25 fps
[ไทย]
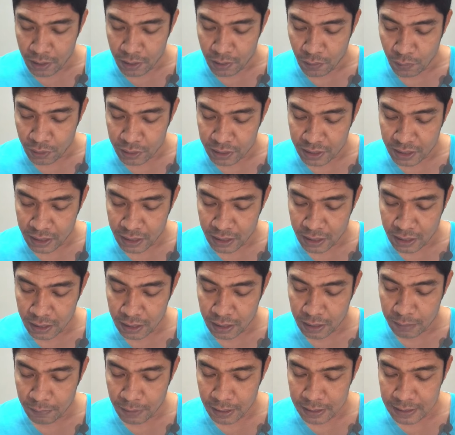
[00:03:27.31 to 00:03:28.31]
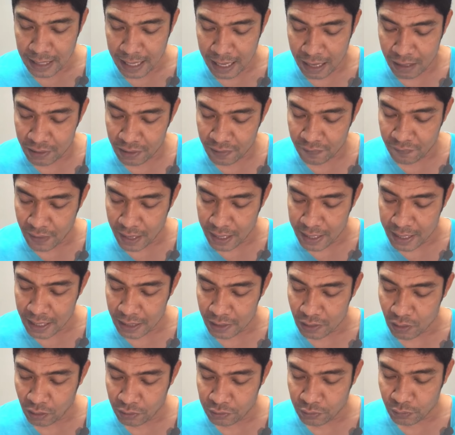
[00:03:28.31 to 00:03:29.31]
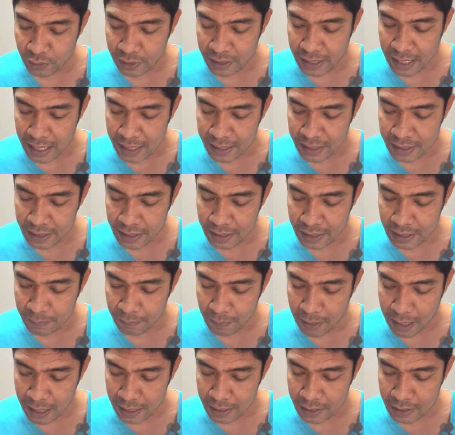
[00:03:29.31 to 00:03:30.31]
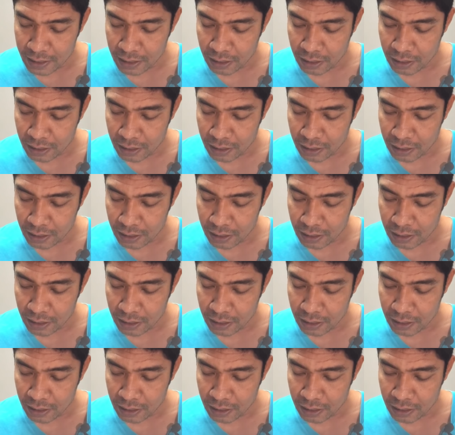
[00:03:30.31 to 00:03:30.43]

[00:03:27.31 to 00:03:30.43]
โดยที่เมื่อเช้านี้ฝ่ายแดงยอดสุริยานี่มา